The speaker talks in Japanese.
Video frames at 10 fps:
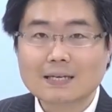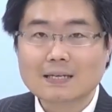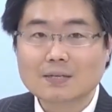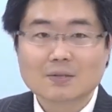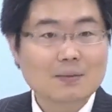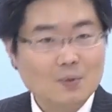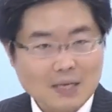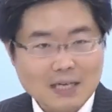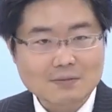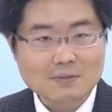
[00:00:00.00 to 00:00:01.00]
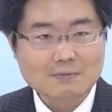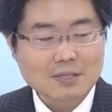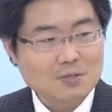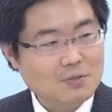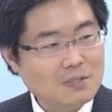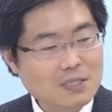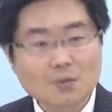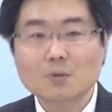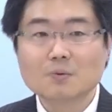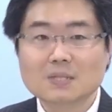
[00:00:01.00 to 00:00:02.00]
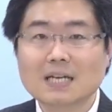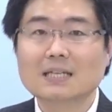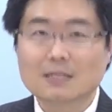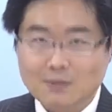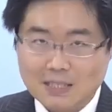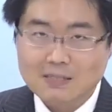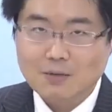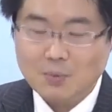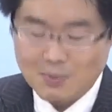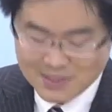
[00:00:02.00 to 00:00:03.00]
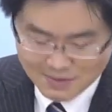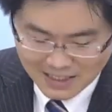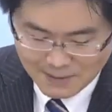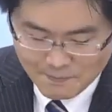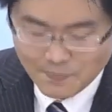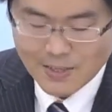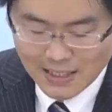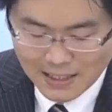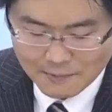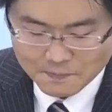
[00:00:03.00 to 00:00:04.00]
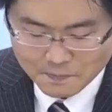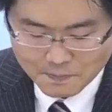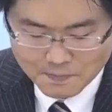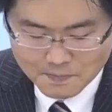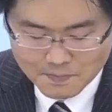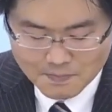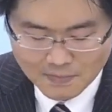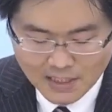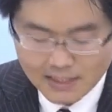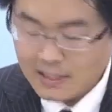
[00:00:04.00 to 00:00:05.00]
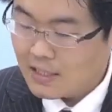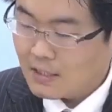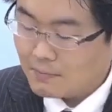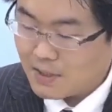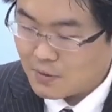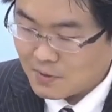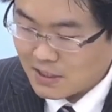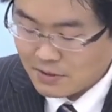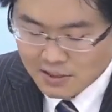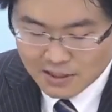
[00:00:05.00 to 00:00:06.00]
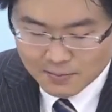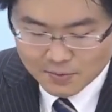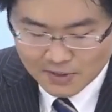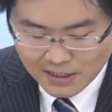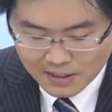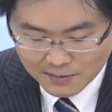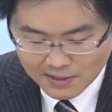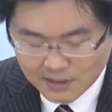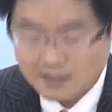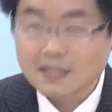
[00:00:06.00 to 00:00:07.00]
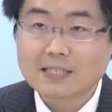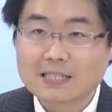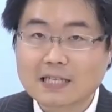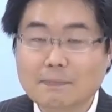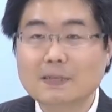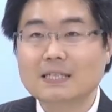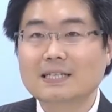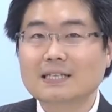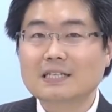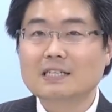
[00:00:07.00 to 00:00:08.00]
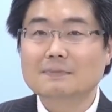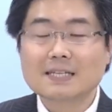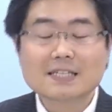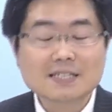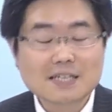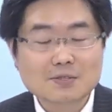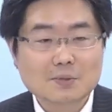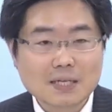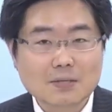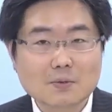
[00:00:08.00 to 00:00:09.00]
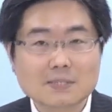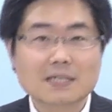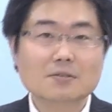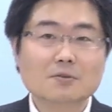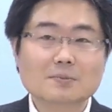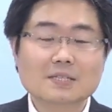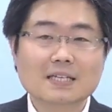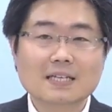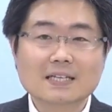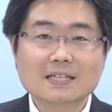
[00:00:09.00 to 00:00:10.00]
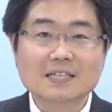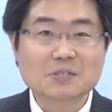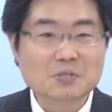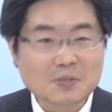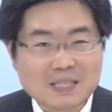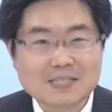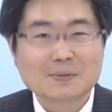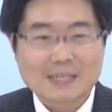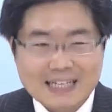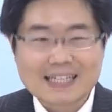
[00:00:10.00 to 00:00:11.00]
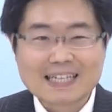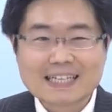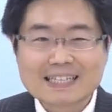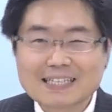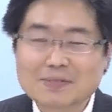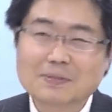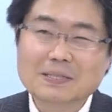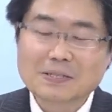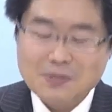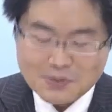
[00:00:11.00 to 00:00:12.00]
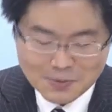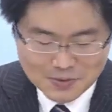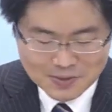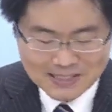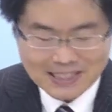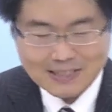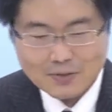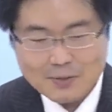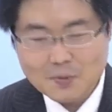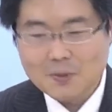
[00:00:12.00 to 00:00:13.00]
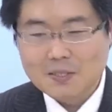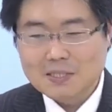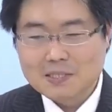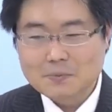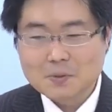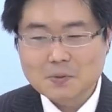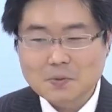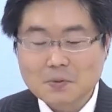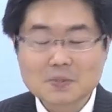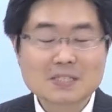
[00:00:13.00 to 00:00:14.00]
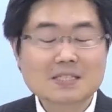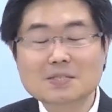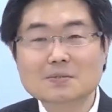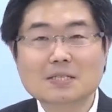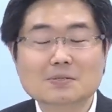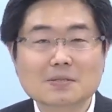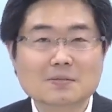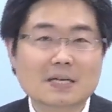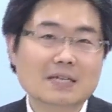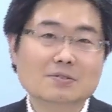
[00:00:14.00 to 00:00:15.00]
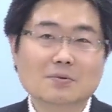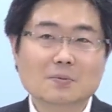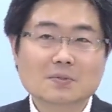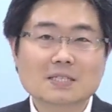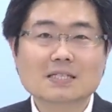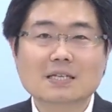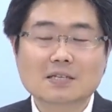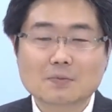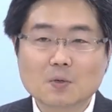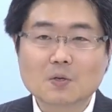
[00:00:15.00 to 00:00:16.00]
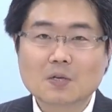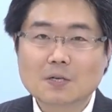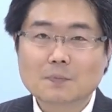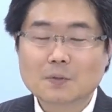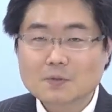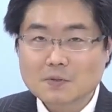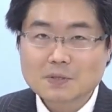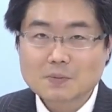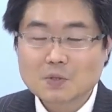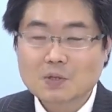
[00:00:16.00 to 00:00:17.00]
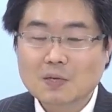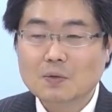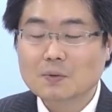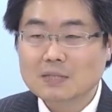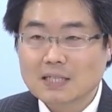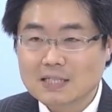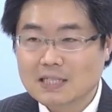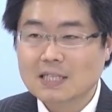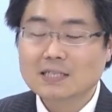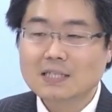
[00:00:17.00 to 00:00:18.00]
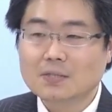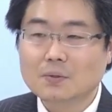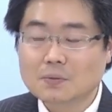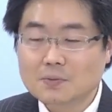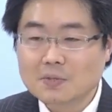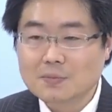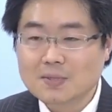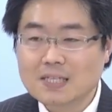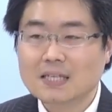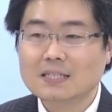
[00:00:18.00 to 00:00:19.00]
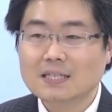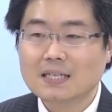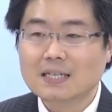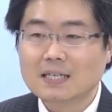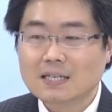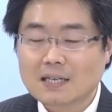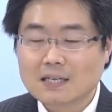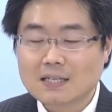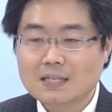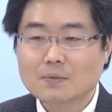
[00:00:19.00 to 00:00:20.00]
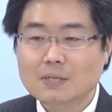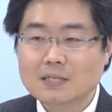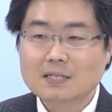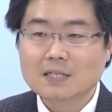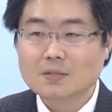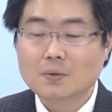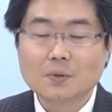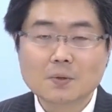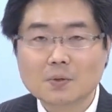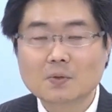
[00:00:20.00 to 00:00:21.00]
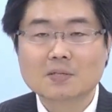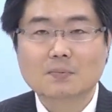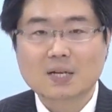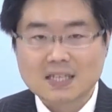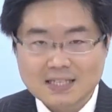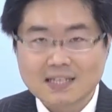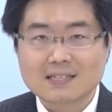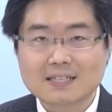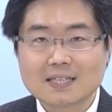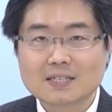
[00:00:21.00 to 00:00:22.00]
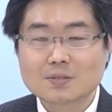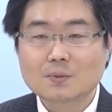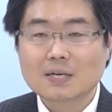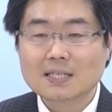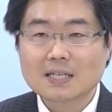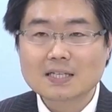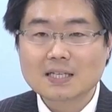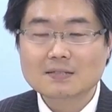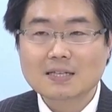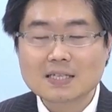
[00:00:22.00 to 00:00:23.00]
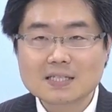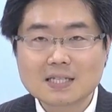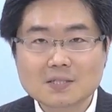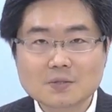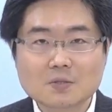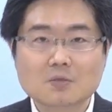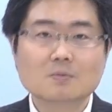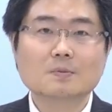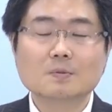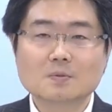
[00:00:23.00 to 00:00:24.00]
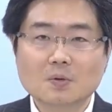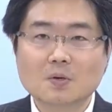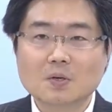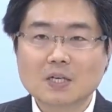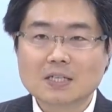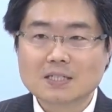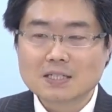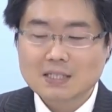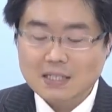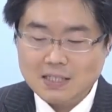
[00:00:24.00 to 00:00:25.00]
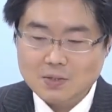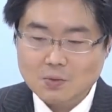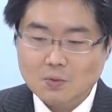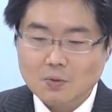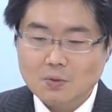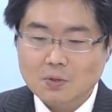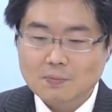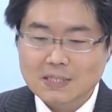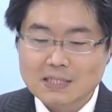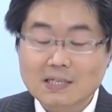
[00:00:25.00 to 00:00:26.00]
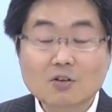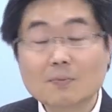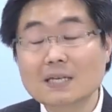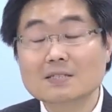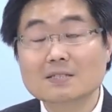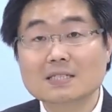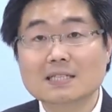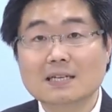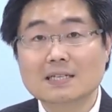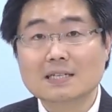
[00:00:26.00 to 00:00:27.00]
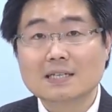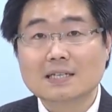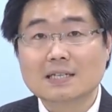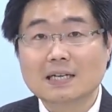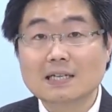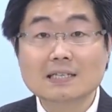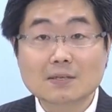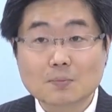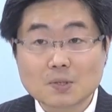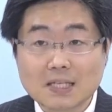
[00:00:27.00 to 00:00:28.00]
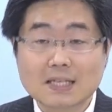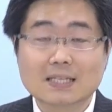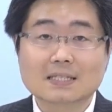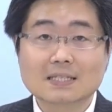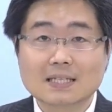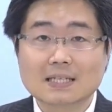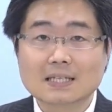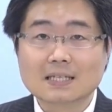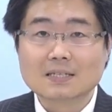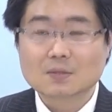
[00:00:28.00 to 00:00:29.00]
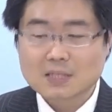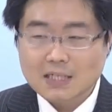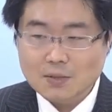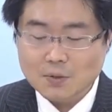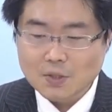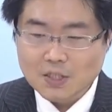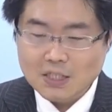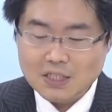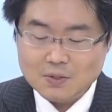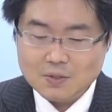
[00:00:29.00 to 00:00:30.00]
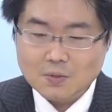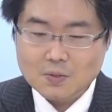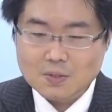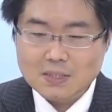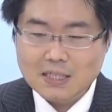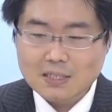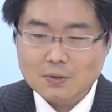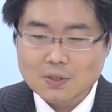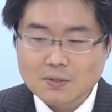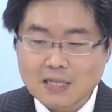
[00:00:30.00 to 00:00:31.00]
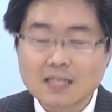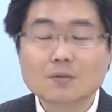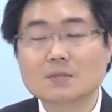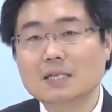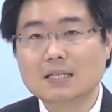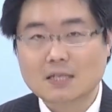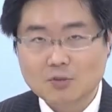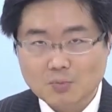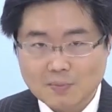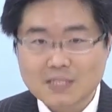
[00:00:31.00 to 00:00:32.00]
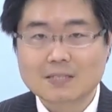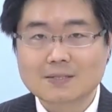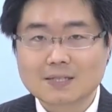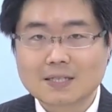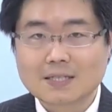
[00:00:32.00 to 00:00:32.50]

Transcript: いろんなものがあるいわゆる十人十色の世界だと私は思いますので、はいでそういうざっくりした部分だけではなくてですねやっぱり一番気になるのが国際業務って理由書ですよね。でその理由書の作り方これも事務所の方針によってそれぞれあると思うんですけれども僕の事務所こんな事案にこういうふうに向き合って結果的にお客さんにこう喜んでもらったその過程にある大事な理由書の部分を実際にちょっとこう、事案をベースにした案件を持ってきてですねそちらの理由書の作り方を一緒に検討していきたいと思います。